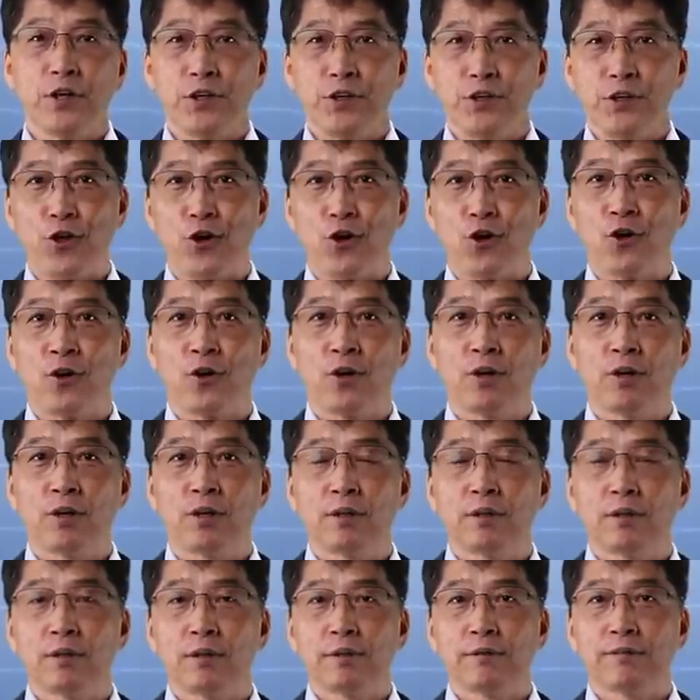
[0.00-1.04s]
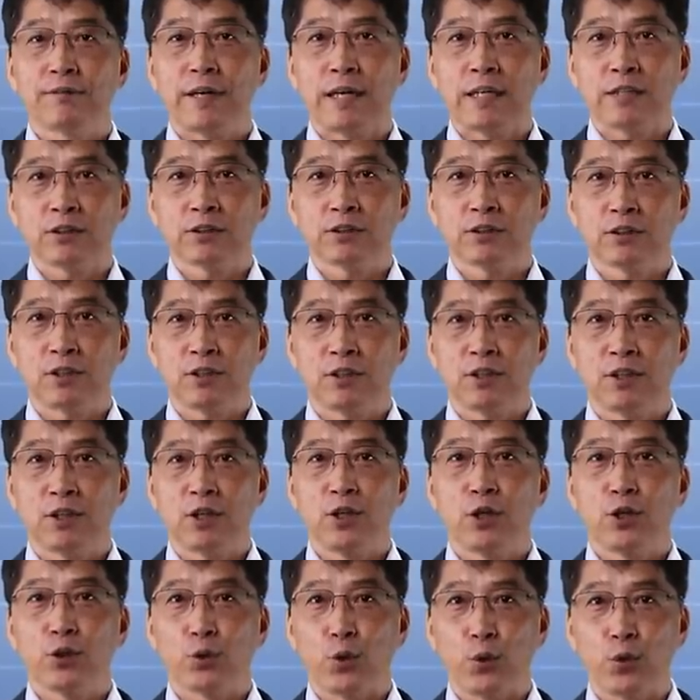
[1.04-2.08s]
영어, 프랑스어,
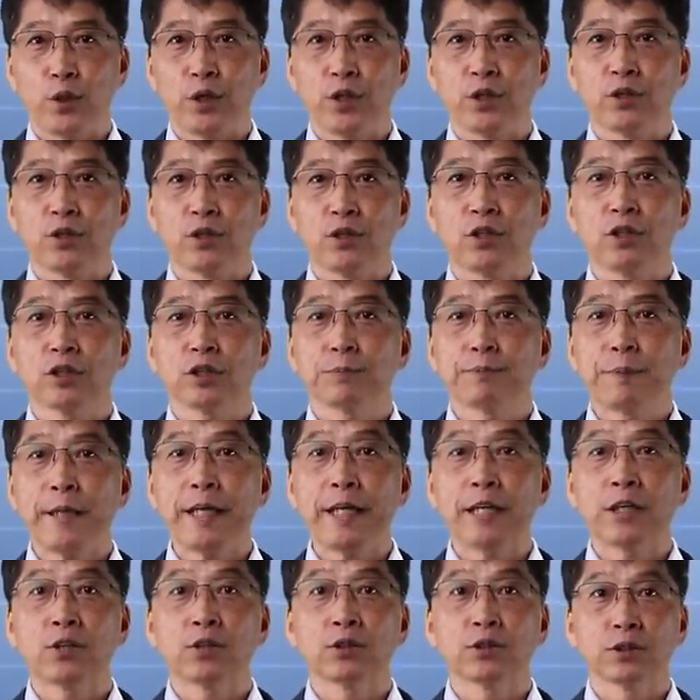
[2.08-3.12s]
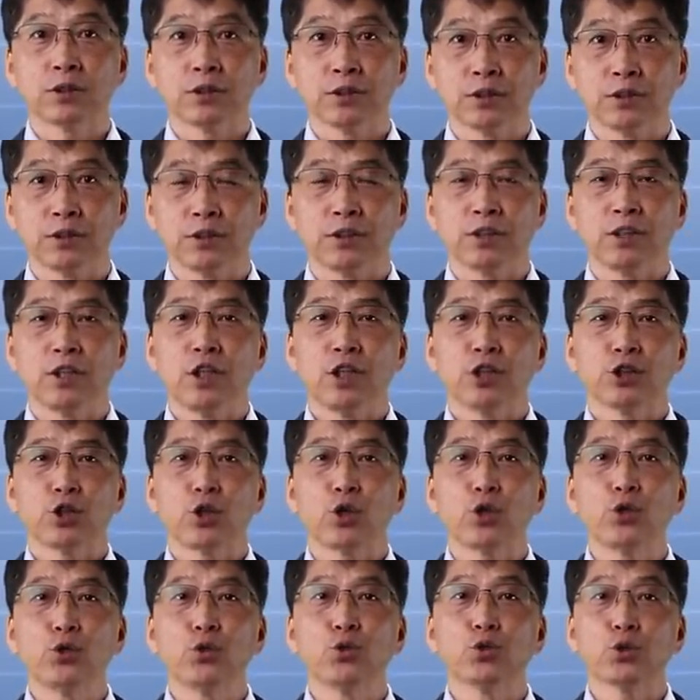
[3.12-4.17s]
독일어, 스페인어 등은
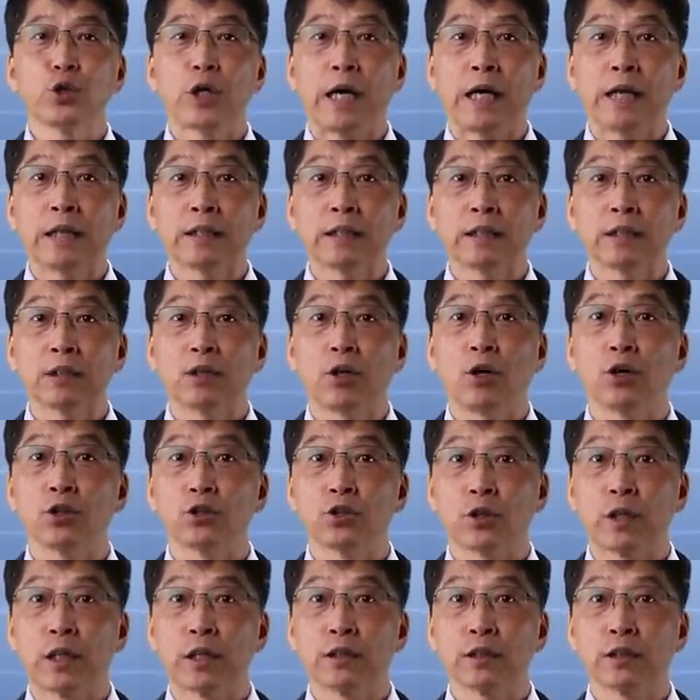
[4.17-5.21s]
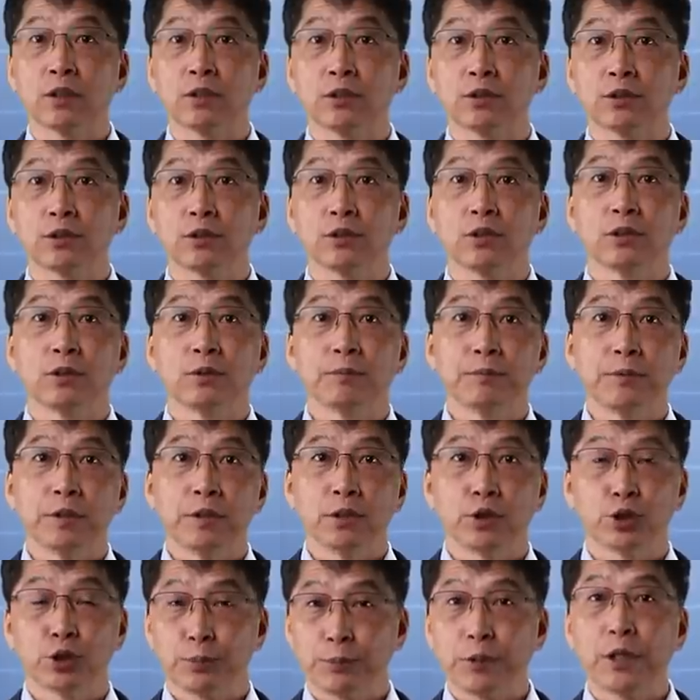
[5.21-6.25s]
서로 유사한 언어라는 것을
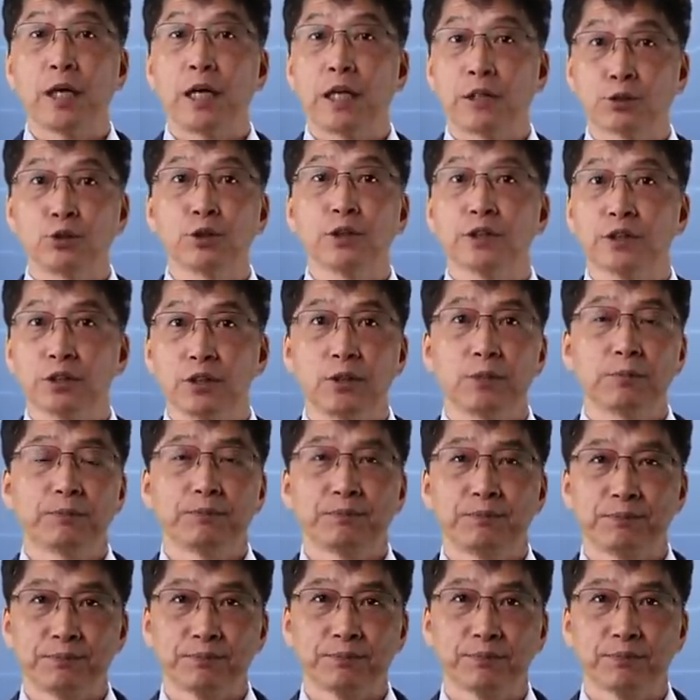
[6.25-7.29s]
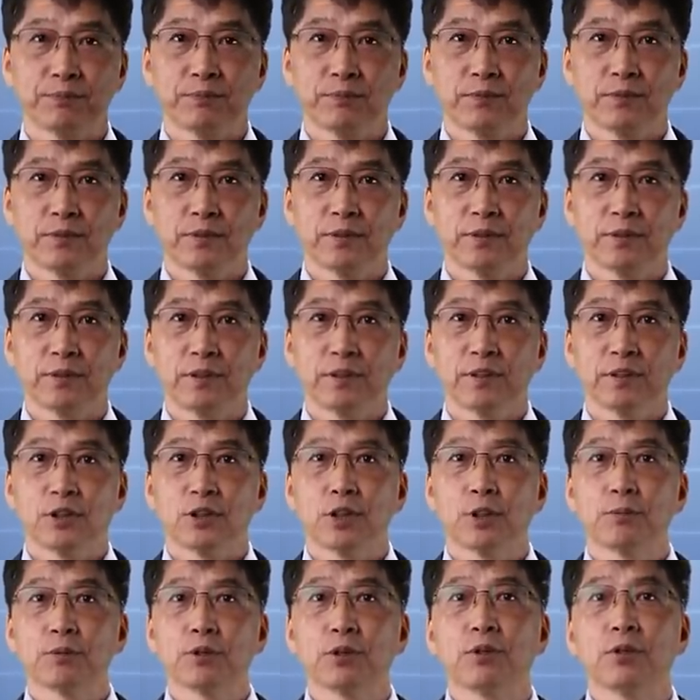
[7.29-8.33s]
쉽게 알 수 있죠.
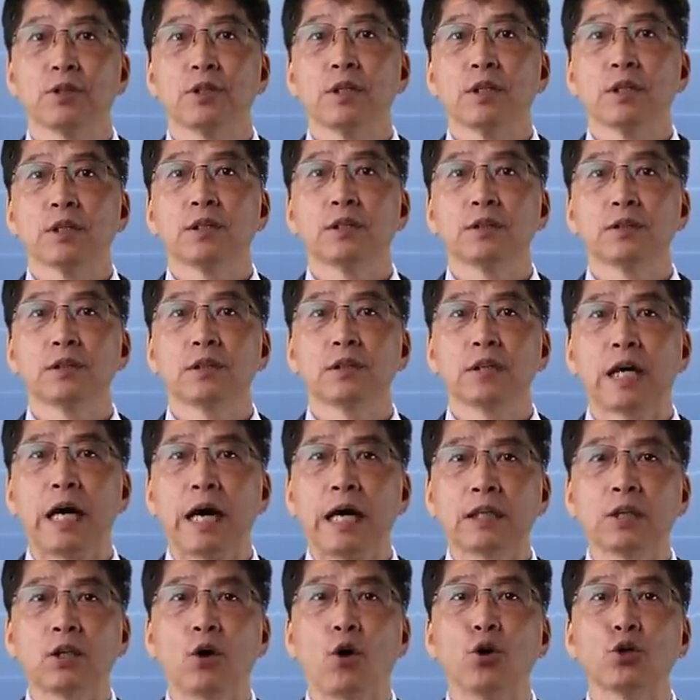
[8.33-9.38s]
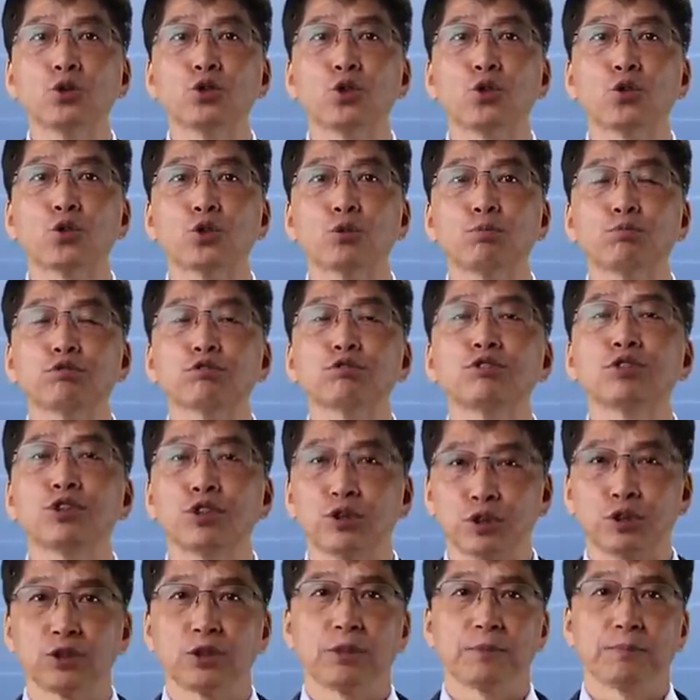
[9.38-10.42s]
그러므로 그들을 한 어족으로 묶은
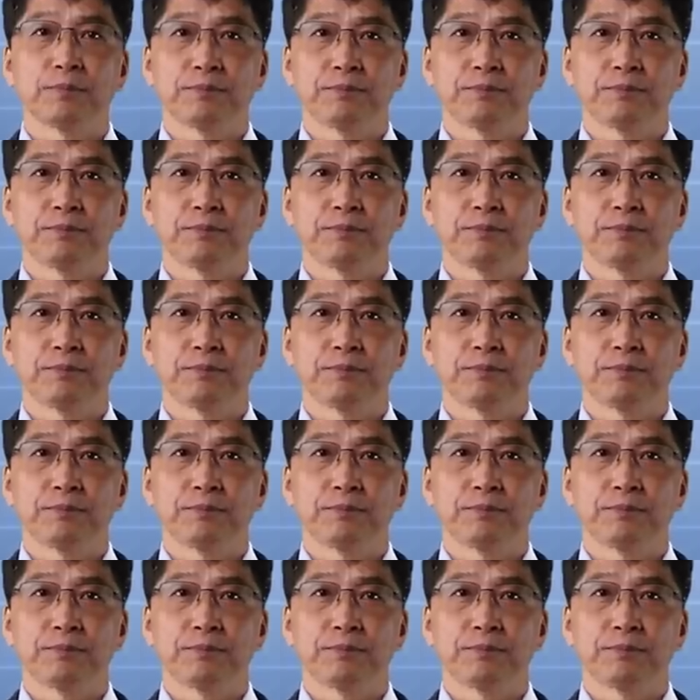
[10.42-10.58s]
거죠.